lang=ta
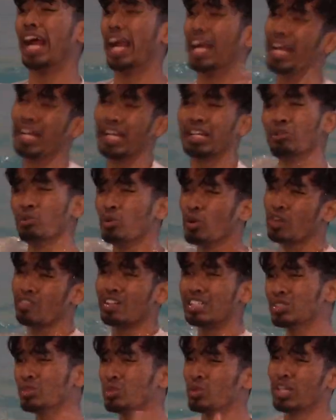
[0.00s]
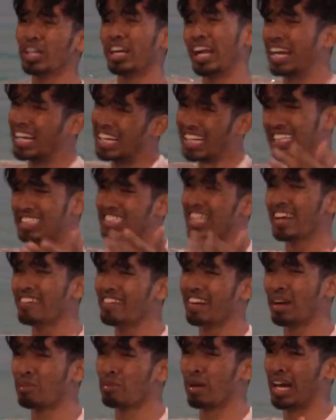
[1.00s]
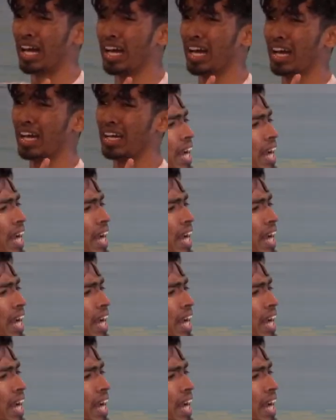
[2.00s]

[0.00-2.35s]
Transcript: டேடே என்ன உயிரோட வாச்சி விட்டுருங்க எனக்கு நீச்சலே வேணாம்டா